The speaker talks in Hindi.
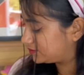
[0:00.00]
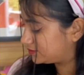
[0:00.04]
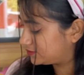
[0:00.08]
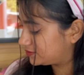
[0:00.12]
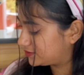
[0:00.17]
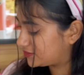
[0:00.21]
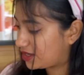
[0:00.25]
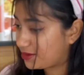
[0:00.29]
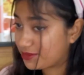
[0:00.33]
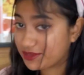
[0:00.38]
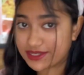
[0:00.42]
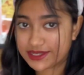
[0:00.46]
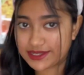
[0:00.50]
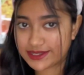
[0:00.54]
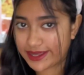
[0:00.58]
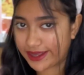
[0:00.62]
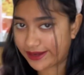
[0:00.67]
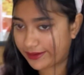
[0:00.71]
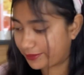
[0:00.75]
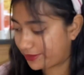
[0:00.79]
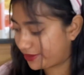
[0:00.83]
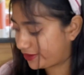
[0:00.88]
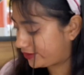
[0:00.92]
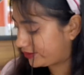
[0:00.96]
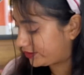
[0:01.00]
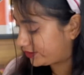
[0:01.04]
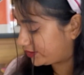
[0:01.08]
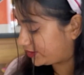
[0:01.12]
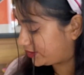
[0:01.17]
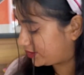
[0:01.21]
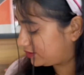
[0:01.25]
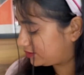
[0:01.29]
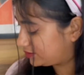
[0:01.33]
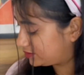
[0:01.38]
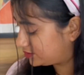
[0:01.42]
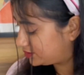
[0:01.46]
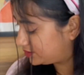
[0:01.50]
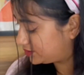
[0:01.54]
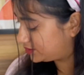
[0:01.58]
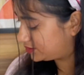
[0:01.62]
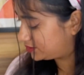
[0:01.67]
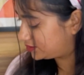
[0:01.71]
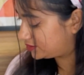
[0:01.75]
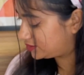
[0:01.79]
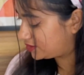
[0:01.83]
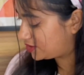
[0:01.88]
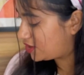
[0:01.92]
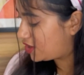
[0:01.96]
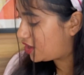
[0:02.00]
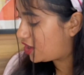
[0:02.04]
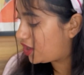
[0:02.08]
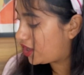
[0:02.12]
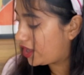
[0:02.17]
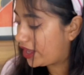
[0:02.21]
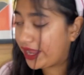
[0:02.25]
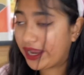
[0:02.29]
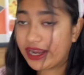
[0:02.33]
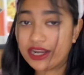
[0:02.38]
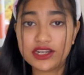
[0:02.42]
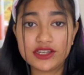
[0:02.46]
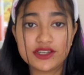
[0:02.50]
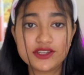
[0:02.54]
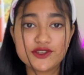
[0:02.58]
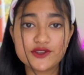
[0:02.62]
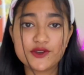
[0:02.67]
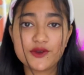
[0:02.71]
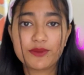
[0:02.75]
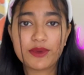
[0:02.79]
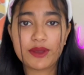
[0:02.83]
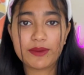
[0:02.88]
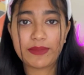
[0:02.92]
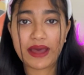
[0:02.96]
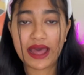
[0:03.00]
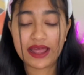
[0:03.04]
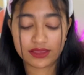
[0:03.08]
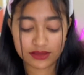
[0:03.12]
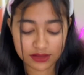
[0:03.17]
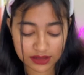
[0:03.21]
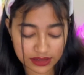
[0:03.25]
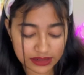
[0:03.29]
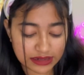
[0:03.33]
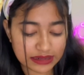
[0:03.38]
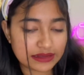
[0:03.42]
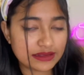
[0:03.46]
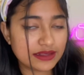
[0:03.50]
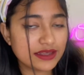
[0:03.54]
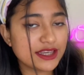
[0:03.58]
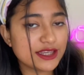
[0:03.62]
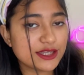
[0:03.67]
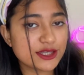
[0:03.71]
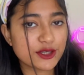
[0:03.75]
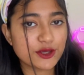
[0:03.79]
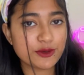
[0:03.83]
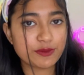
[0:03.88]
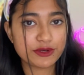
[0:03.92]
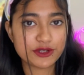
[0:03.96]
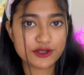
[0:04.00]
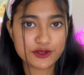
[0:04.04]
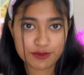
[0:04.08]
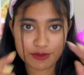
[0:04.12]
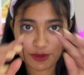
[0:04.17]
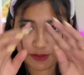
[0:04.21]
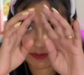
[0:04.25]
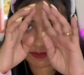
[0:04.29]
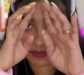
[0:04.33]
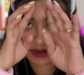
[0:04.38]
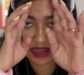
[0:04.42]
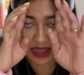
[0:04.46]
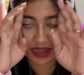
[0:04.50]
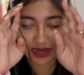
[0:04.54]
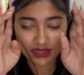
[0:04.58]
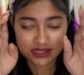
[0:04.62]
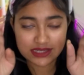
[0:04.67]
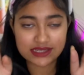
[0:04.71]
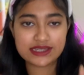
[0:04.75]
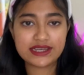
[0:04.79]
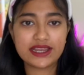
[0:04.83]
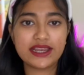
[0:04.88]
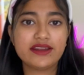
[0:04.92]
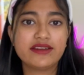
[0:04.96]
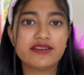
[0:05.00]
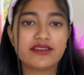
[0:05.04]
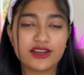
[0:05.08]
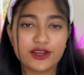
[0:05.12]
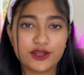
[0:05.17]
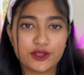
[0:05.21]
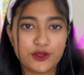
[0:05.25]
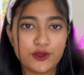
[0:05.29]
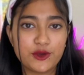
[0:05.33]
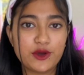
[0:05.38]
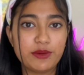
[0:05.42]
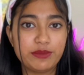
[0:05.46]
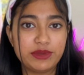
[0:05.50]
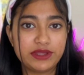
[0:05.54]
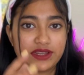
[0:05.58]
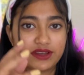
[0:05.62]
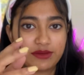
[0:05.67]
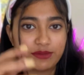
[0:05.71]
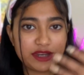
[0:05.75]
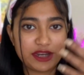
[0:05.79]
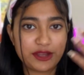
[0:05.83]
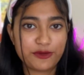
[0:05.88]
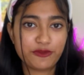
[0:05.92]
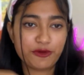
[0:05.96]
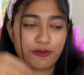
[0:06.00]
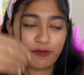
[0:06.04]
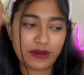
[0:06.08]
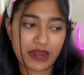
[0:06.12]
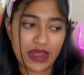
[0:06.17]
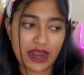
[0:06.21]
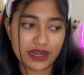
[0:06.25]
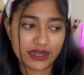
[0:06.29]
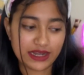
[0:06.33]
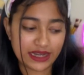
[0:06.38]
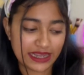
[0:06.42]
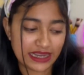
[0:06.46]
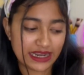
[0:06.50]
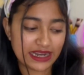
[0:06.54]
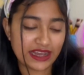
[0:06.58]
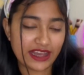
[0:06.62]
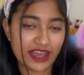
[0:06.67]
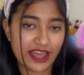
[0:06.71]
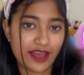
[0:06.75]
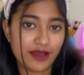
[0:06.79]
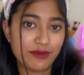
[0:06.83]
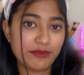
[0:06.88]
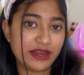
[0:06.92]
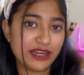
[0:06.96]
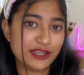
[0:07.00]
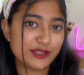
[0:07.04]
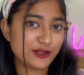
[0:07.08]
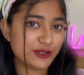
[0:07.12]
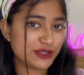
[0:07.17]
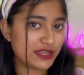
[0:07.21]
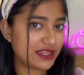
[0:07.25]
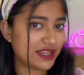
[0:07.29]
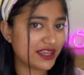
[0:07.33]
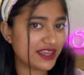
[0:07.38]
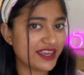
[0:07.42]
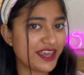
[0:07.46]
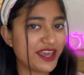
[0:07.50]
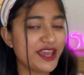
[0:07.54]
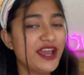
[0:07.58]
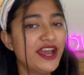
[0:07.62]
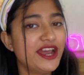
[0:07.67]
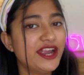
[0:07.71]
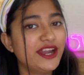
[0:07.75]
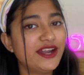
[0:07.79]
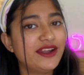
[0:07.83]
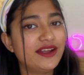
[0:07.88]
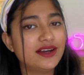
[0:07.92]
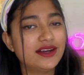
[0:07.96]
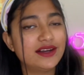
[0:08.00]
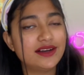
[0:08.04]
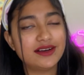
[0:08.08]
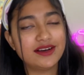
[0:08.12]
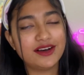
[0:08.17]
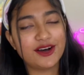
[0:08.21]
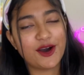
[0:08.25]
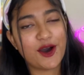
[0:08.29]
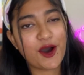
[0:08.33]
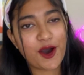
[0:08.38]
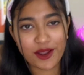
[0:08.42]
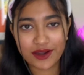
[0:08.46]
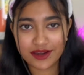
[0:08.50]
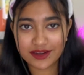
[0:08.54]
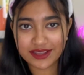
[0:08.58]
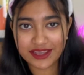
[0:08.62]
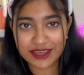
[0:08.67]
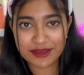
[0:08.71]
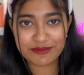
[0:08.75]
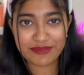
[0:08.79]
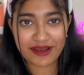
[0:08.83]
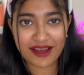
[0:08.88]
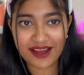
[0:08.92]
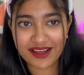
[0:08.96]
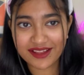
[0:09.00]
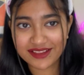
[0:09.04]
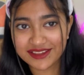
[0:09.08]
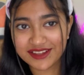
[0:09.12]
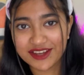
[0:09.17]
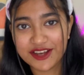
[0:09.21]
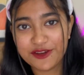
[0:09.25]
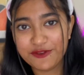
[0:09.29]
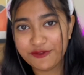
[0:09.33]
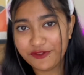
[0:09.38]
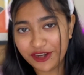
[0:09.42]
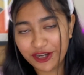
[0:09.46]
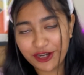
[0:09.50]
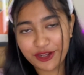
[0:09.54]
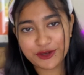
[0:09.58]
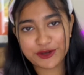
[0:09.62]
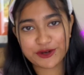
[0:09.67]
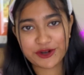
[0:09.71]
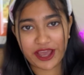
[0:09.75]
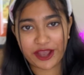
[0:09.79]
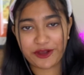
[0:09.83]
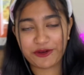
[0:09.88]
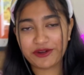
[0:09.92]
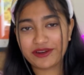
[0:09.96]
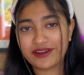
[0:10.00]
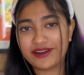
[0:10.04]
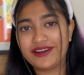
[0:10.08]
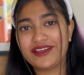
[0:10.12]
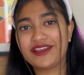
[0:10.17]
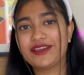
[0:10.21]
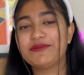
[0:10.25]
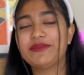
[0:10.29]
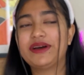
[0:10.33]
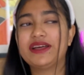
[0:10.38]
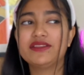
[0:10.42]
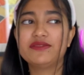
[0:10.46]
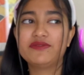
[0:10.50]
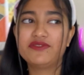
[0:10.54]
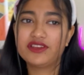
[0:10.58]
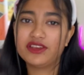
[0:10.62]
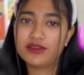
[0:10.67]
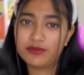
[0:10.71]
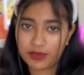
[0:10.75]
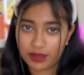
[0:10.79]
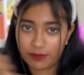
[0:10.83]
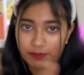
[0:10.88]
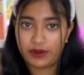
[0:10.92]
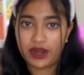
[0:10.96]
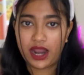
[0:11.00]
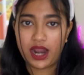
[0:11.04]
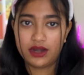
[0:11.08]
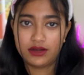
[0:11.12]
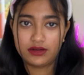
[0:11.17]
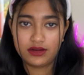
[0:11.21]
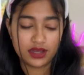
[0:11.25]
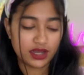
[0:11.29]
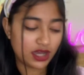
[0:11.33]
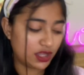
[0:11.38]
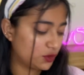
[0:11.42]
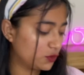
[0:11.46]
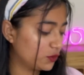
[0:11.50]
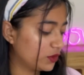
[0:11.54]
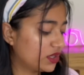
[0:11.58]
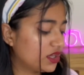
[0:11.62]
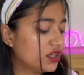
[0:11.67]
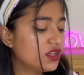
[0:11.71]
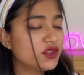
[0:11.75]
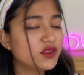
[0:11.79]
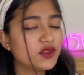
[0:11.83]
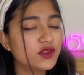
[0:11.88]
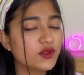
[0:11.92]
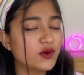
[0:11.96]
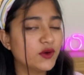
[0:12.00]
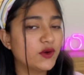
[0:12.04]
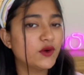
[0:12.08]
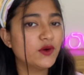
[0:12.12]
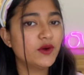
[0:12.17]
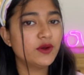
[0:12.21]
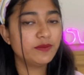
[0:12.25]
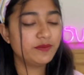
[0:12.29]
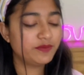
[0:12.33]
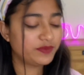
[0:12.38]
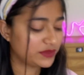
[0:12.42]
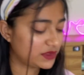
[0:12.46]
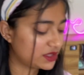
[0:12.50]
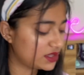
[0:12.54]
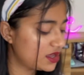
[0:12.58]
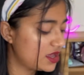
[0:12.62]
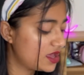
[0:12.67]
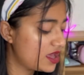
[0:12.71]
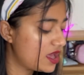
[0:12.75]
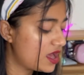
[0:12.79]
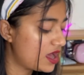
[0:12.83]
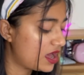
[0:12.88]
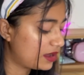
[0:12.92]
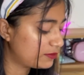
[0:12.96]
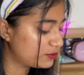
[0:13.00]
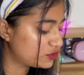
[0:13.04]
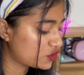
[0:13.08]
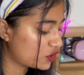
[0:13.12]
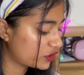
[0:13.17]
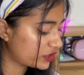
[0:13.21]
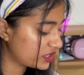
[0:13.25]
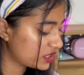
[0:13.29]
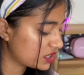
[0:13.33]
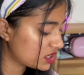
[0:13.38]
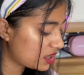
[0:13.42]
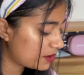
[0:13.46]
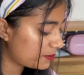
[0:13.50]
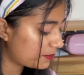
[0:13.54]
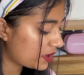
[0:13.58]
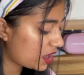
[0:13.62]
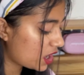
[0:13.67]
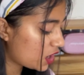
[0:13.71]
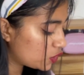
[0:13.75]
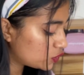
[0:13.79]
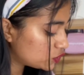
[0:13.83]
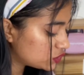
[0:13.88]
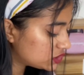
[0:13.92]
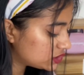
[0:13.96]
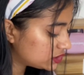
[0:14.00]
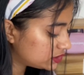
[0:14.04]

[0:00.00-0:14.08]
हम इसे साइड में करते हैं एंड जो मैं बात कर रही थी इसके ऊपर जो मैं प्लांट स्टैंड रखती हूँ अभी तक मैंने वो प्लांट नहीं लगाया मैंने सोचा था ये हॉल के बाद वीडियो रिकॉर्ड करने के बाद फिर मैं प्लांट लगा दूंगी तो आई एम टॉकिंग अबाउट